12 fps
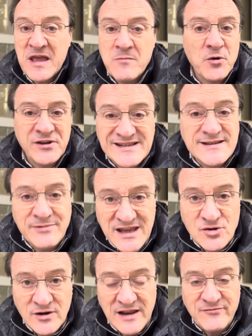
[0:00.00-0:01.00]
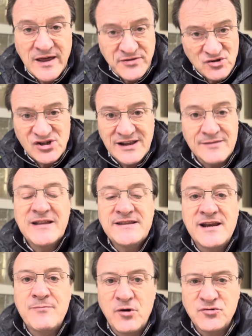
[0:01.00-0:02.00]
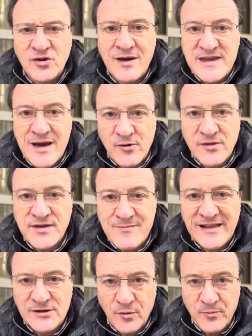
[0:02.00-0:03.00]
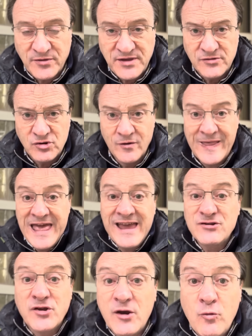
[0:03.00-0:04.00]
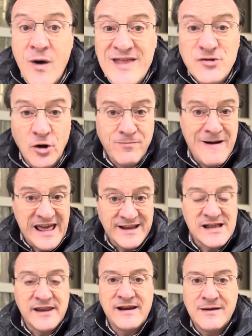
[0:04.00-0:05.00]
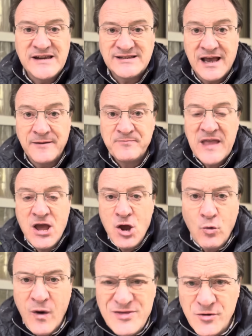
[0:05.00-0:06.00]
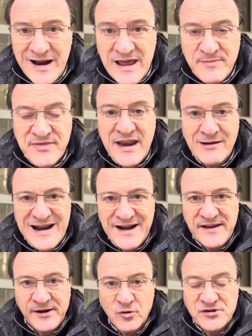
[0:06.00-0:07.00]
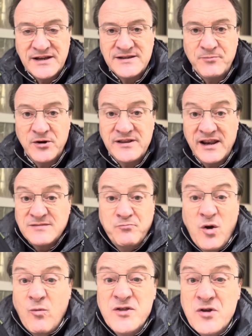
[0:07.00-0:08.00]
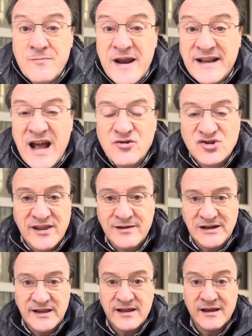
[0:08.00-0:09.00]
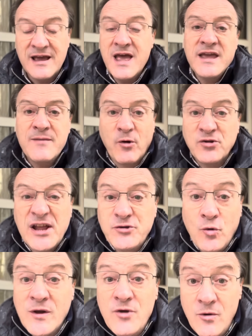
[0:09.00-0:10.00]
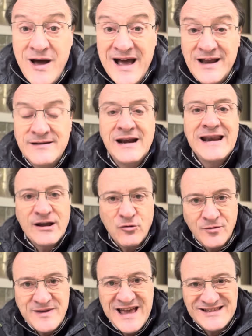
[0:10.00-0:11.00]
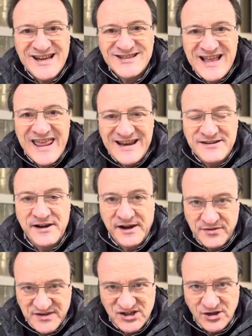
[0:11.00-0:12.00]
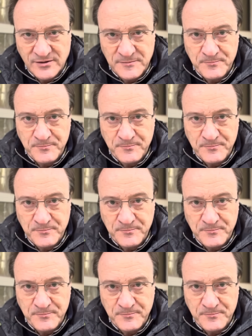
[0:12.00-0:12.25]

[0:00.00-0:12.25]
porque está viendo que la inflación se les mantiene todavía por encima del 2%. Entonces, ¿cuándo los van a quitar de la mesa? ¿Cuándo van a empezar a hablar de recorte de tipo de interés? Pues cuando el mercado se debilite. Y por lo tanto, cuando lo hagan, la economía ya estará en recesión.